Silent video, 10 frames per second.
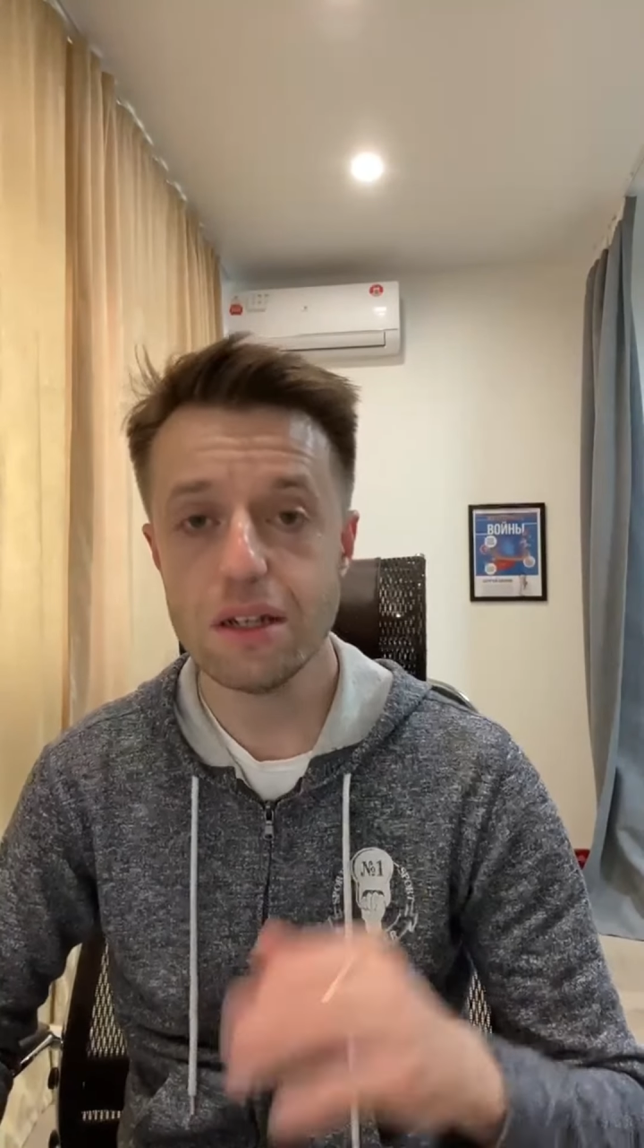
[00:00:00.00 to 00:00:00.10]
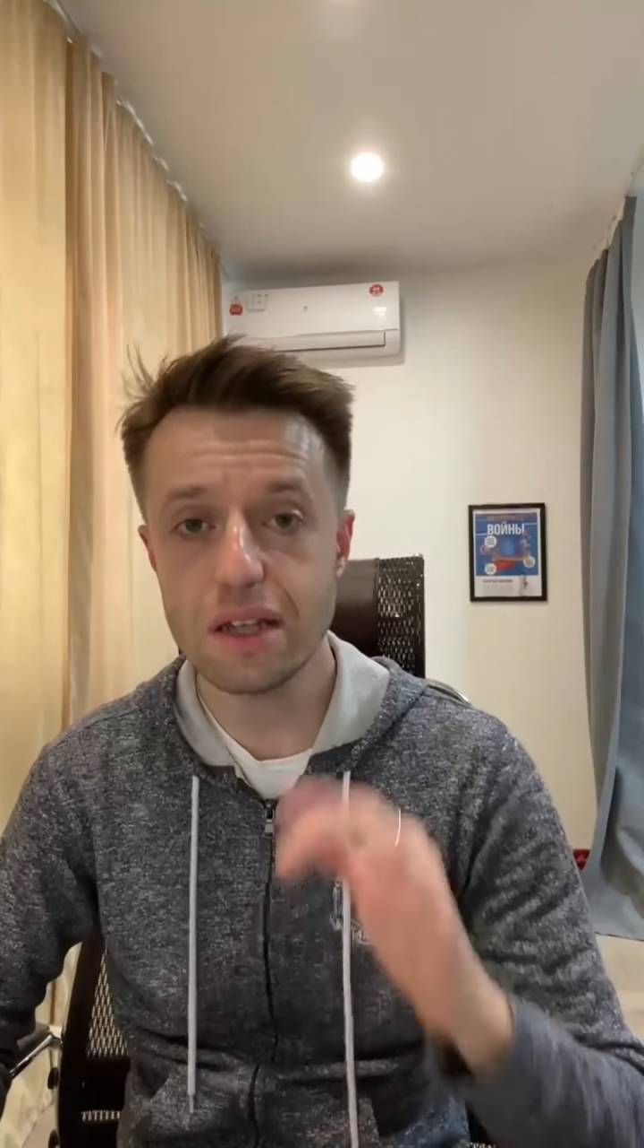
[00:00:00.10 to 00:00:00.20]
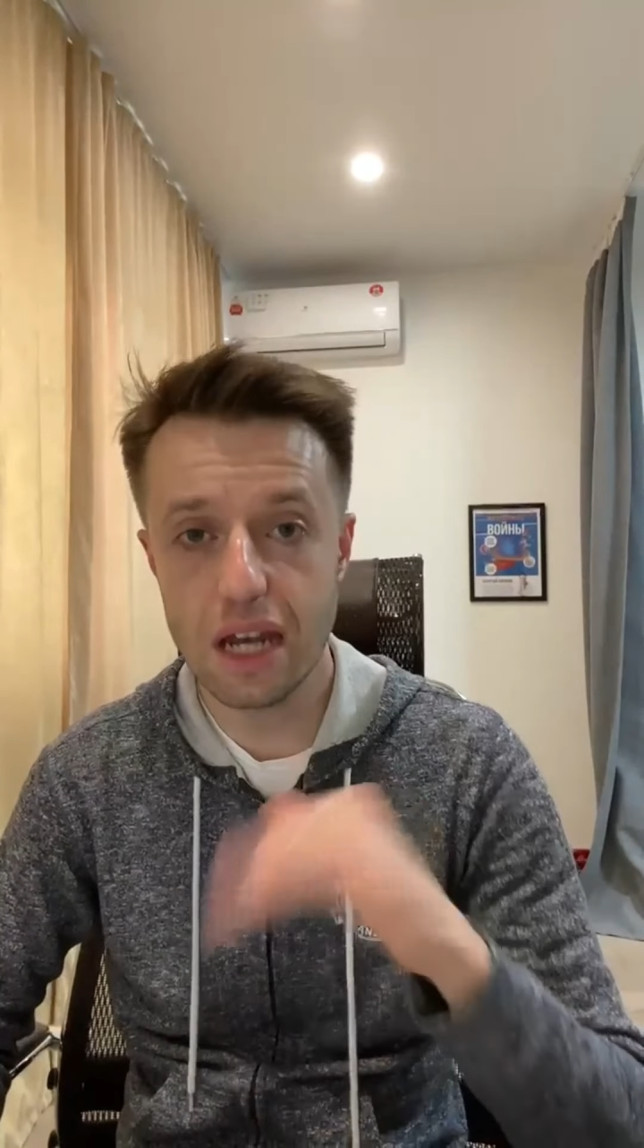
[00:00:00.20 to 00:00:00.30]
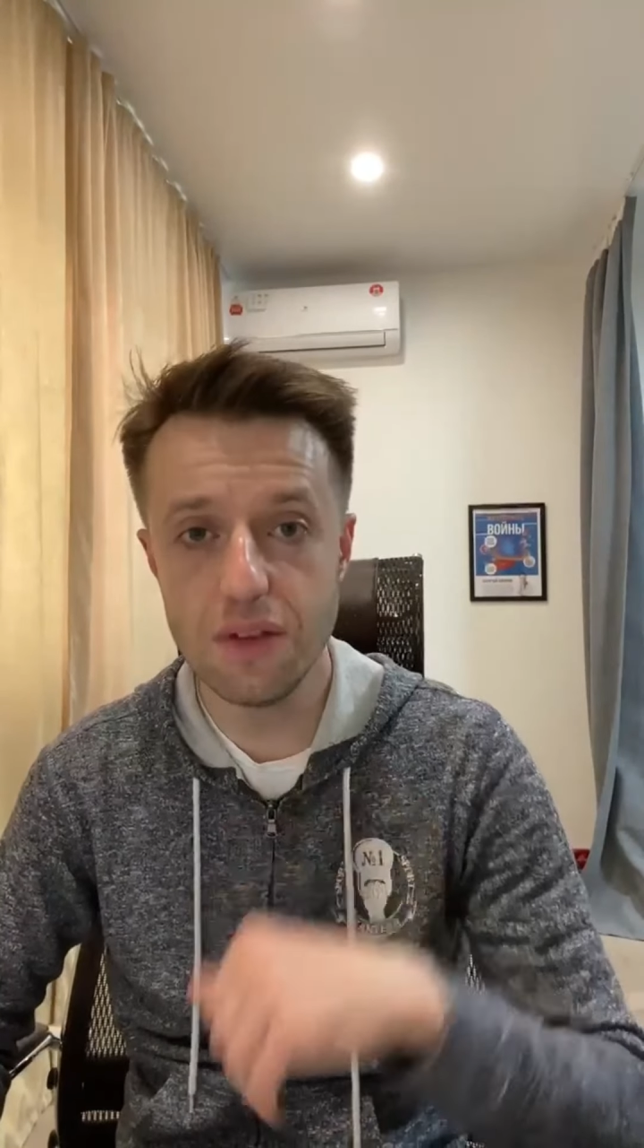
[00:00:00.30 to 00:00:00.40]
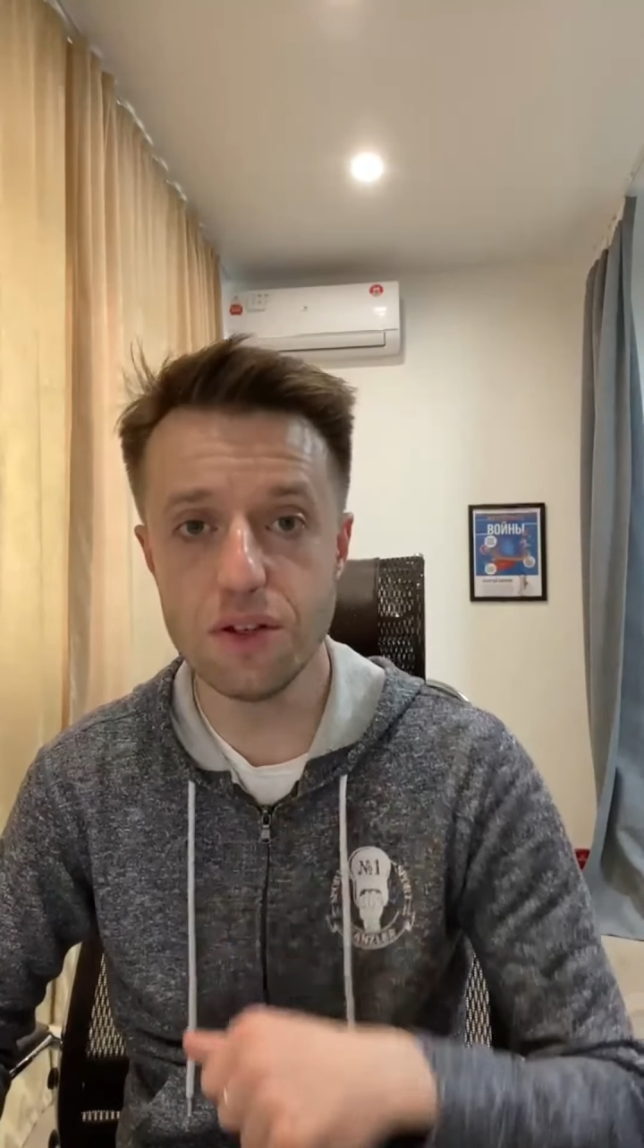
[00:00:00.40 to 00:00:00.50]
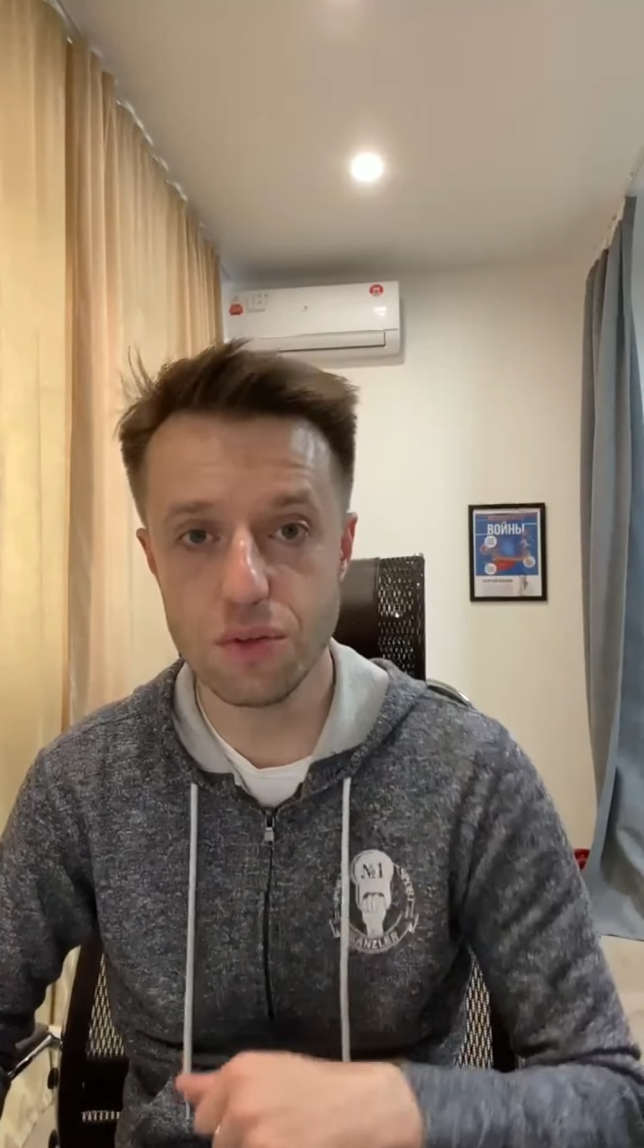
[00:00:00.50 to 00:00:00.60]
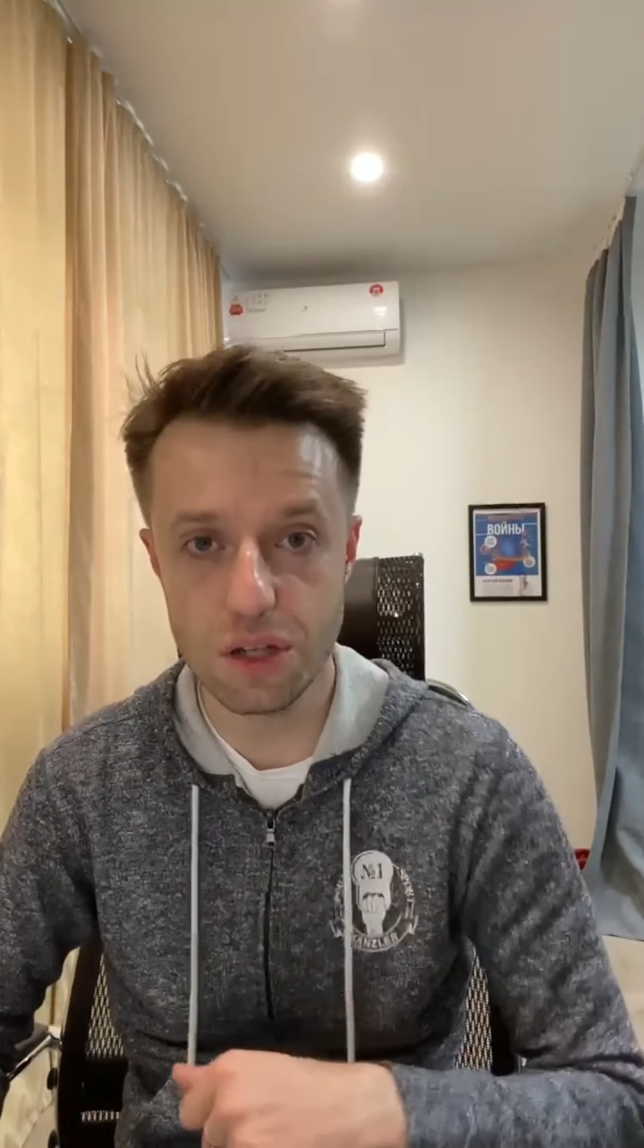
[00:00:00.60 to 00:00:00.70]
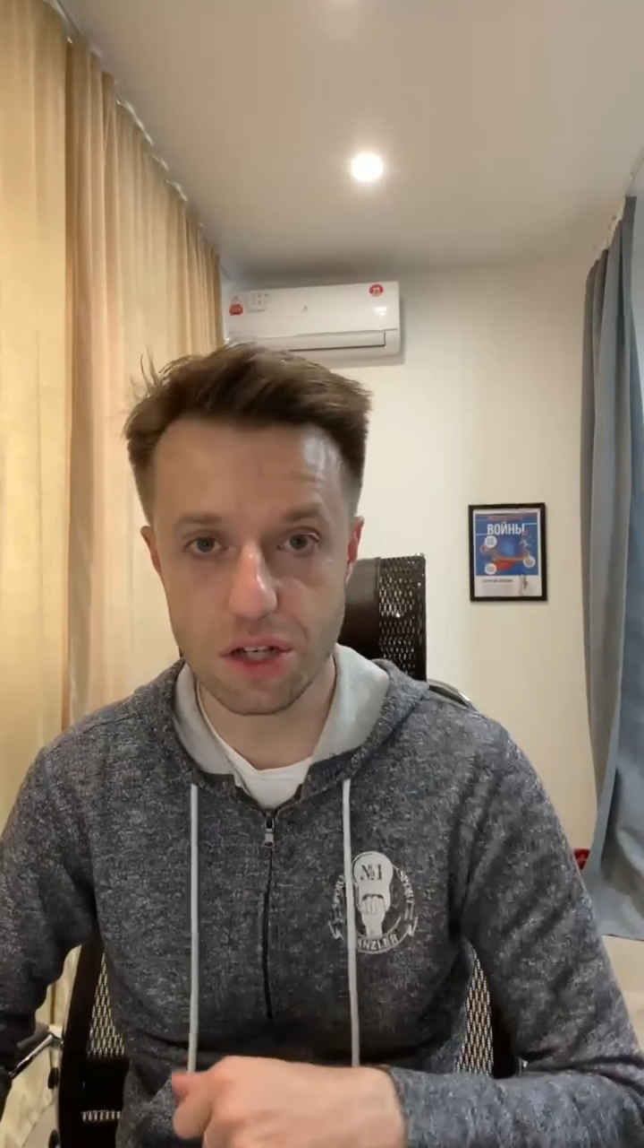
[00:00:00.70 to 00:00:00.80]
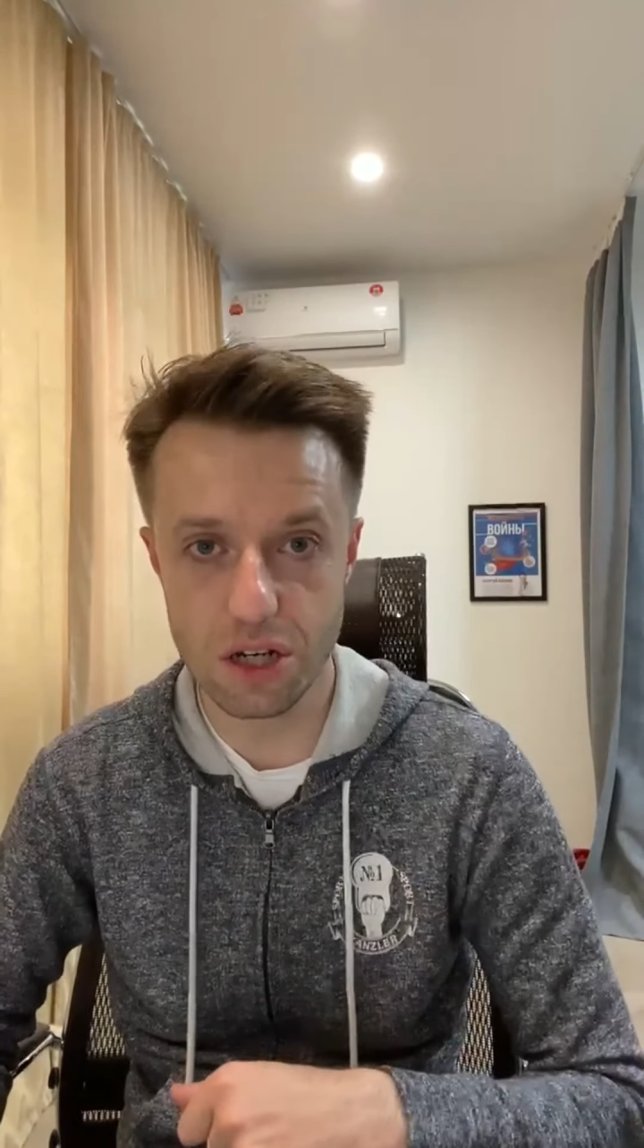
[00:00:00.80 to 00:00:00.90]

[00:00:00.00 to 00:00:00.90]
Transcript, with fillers: скорее всего, и